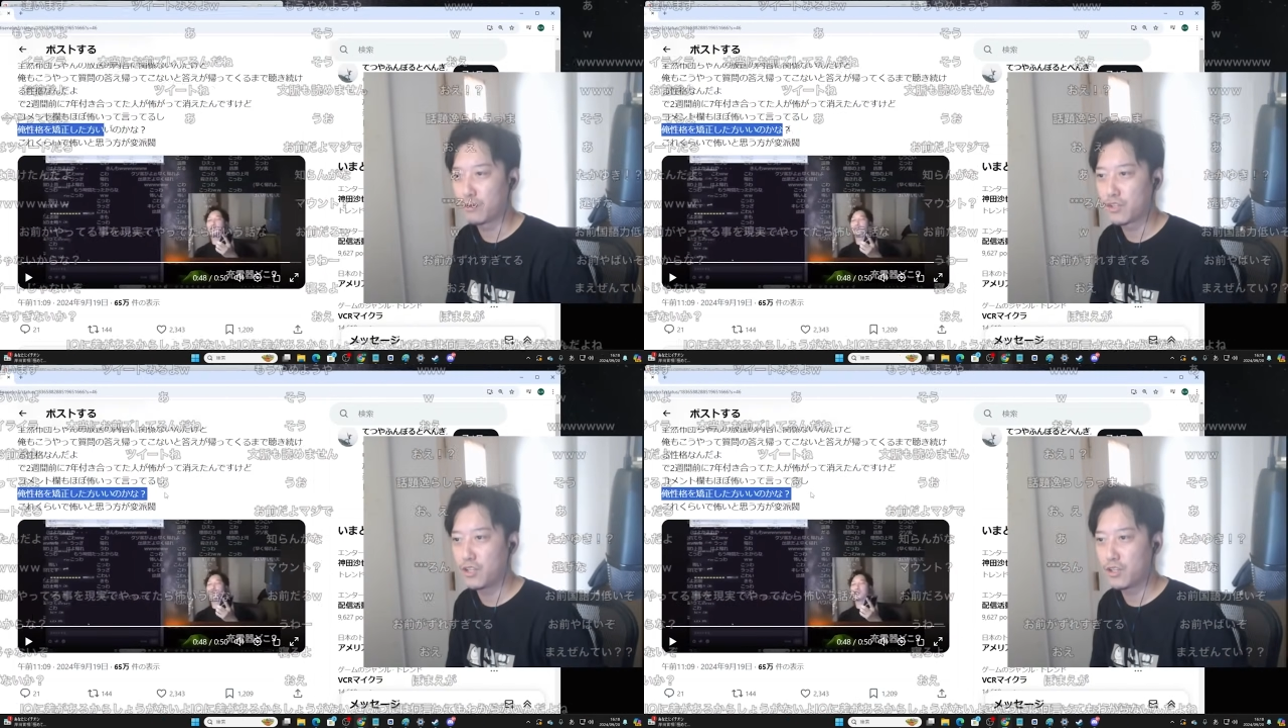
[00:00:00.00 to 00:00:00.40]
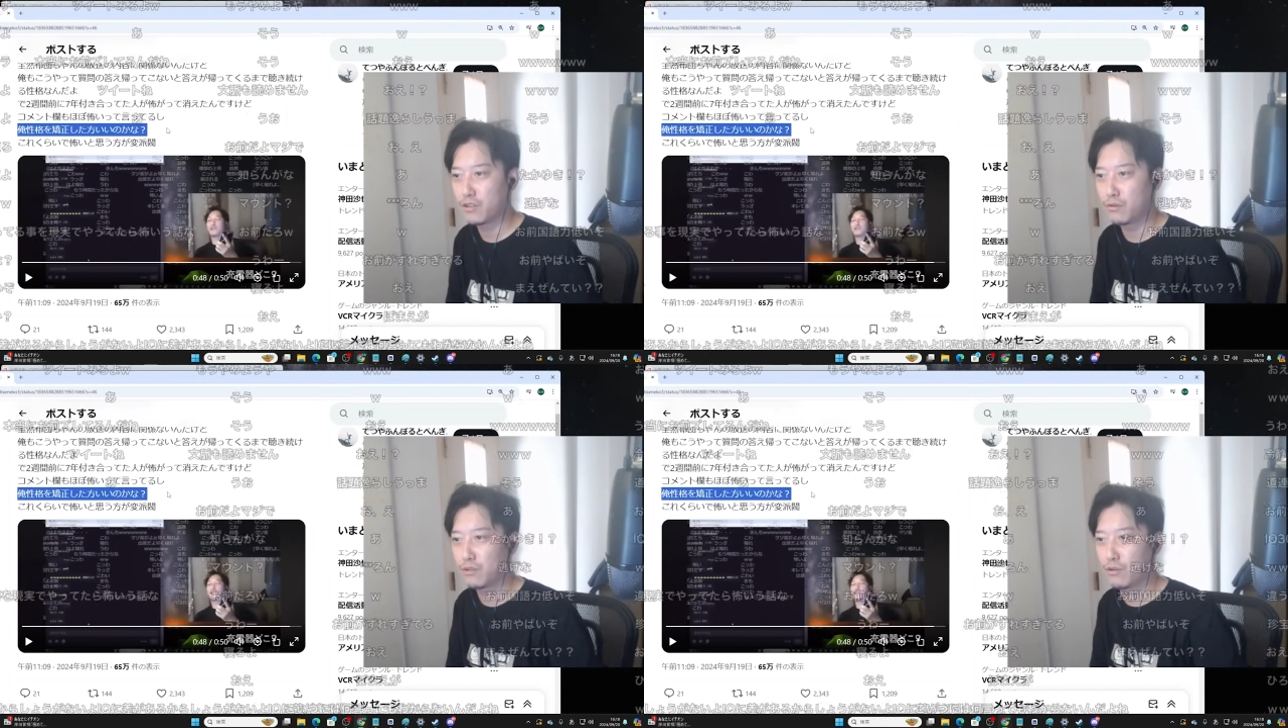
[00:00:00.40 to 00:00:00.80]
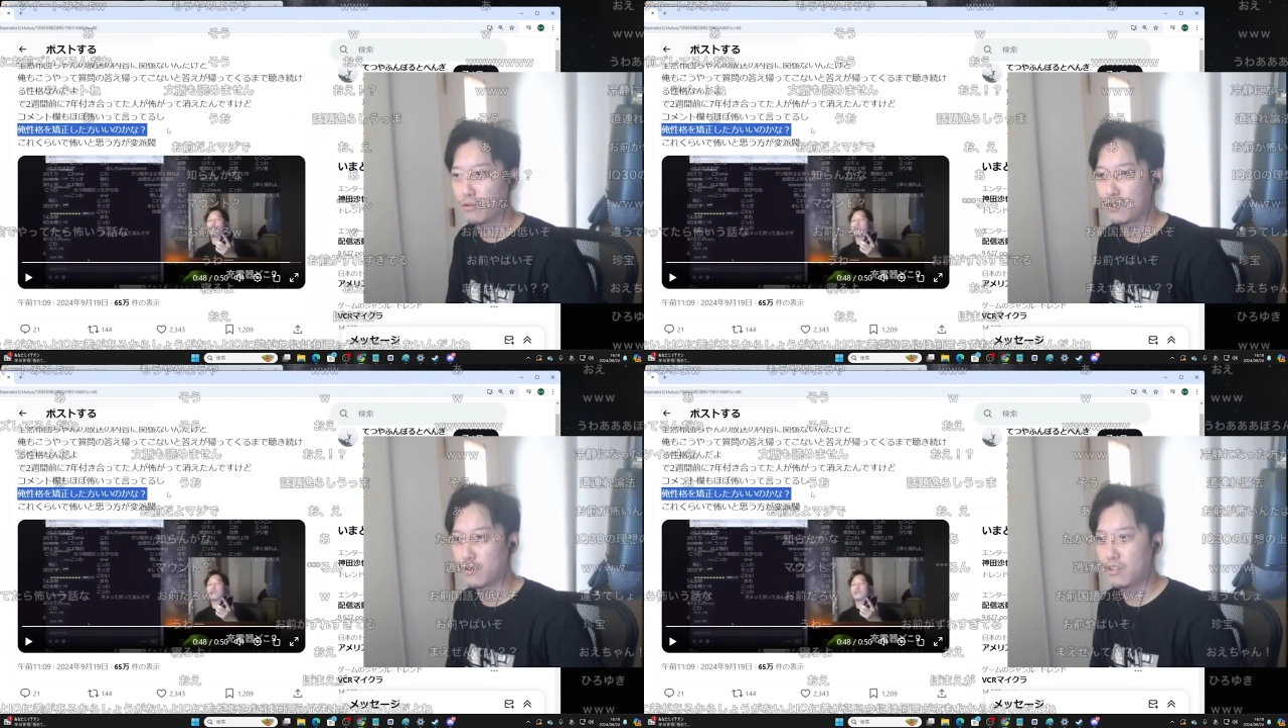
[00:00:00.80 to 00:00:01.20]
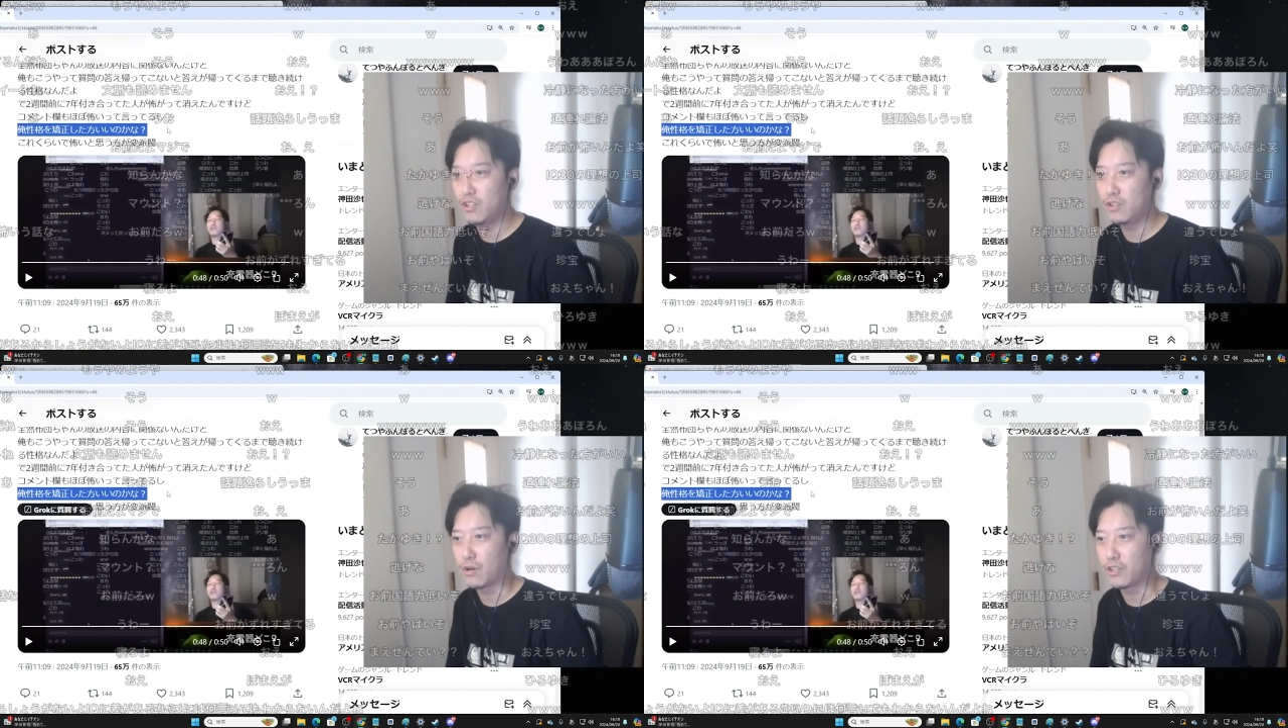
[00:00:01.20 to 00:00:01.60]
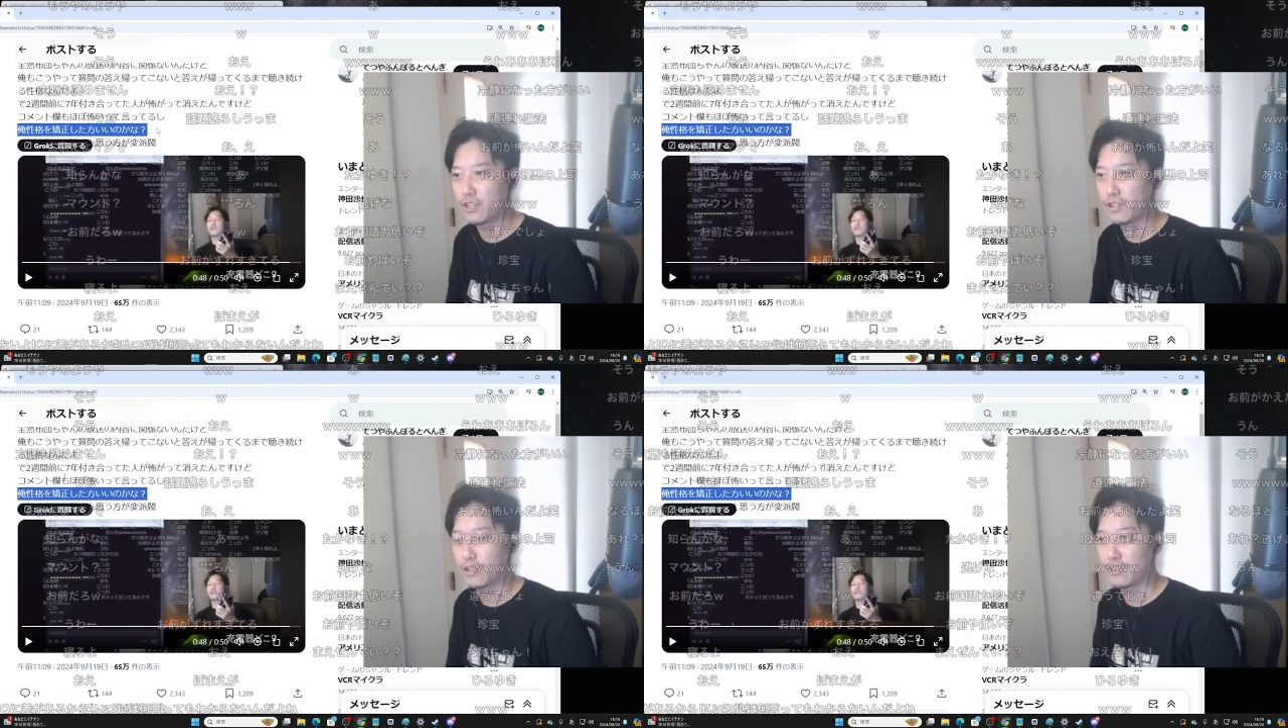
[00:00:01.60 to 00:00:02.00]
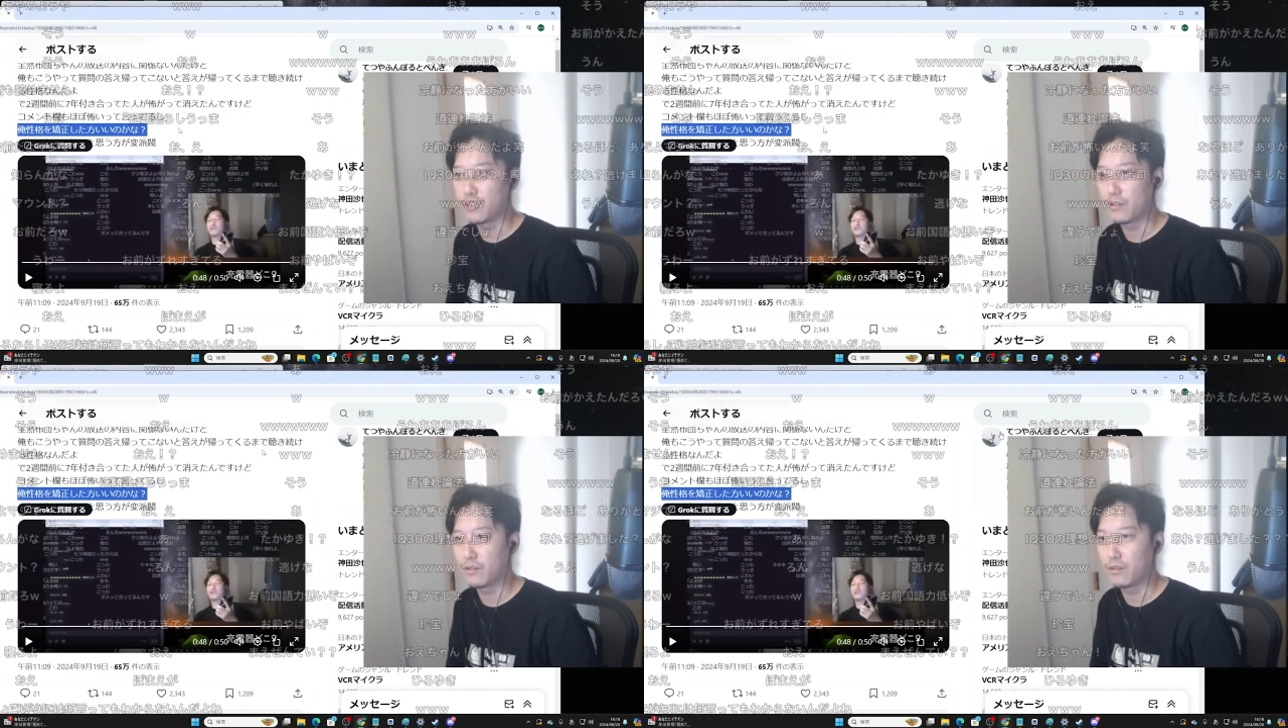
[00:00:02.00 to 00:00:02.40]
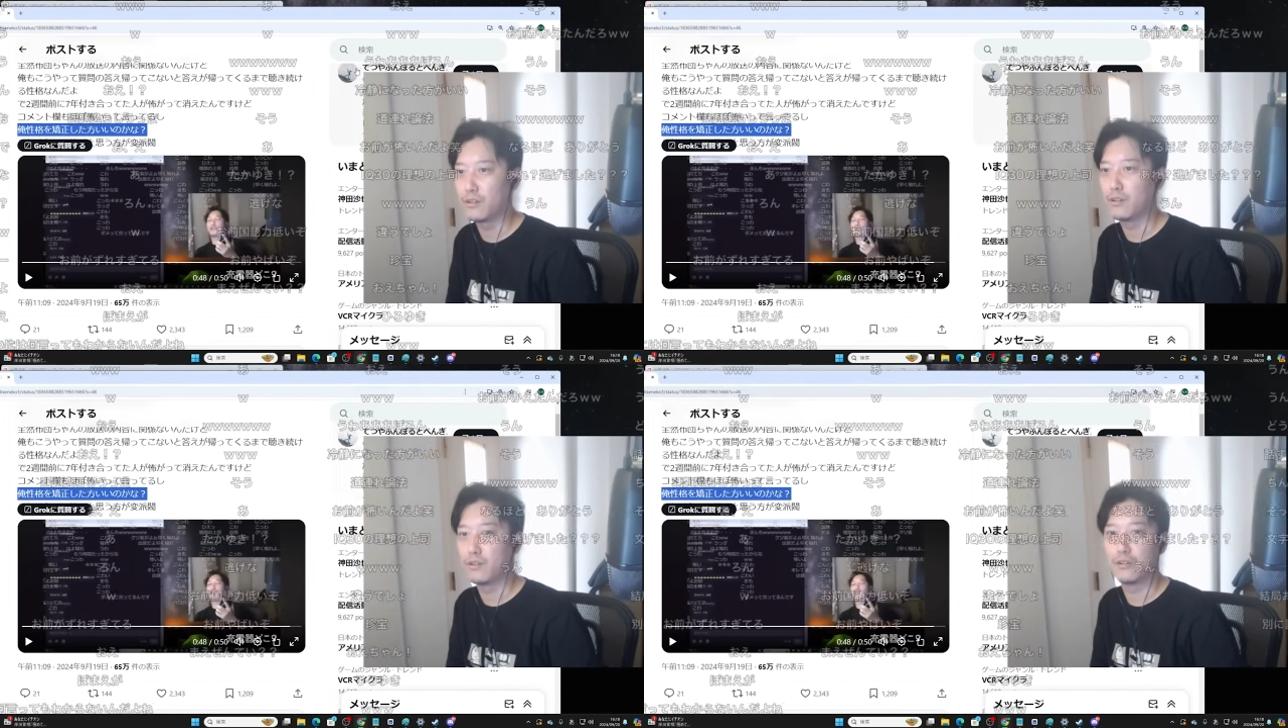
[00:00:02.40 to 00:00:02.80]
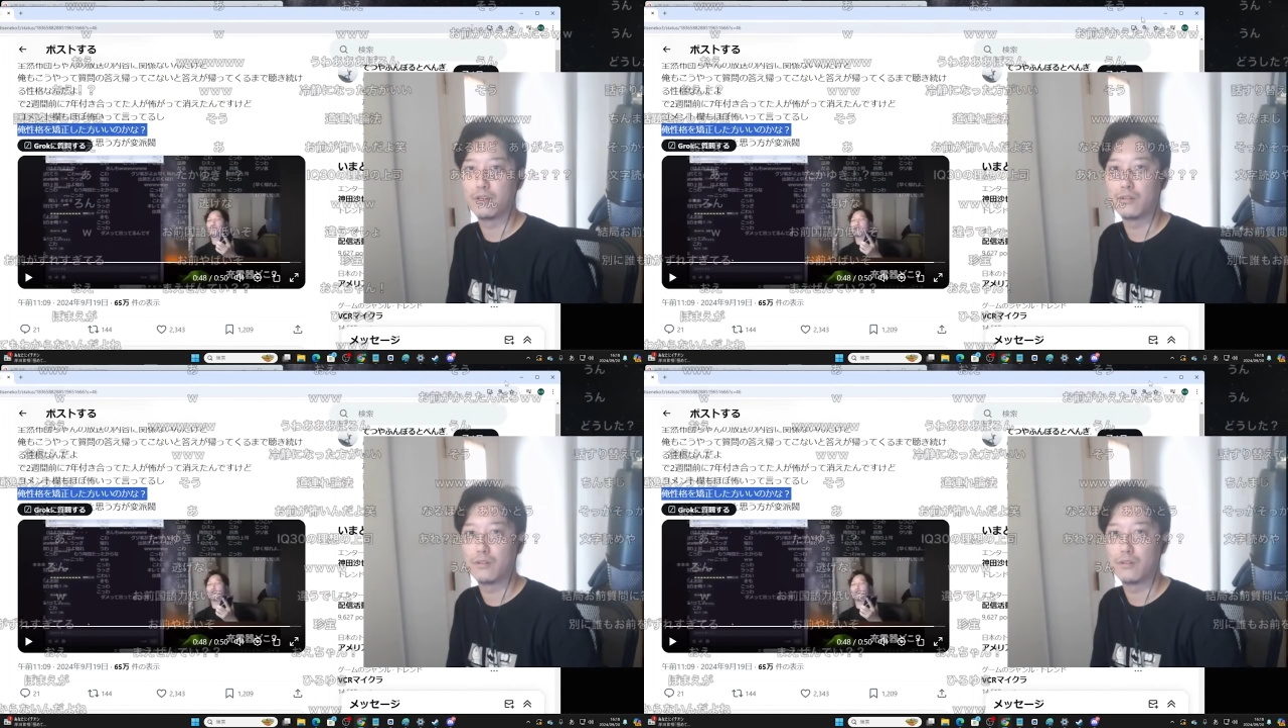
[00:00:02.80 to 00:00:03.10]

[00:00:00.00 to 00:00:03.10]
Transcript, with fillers: 俺性格を直した方がいいのかなって形だよねあ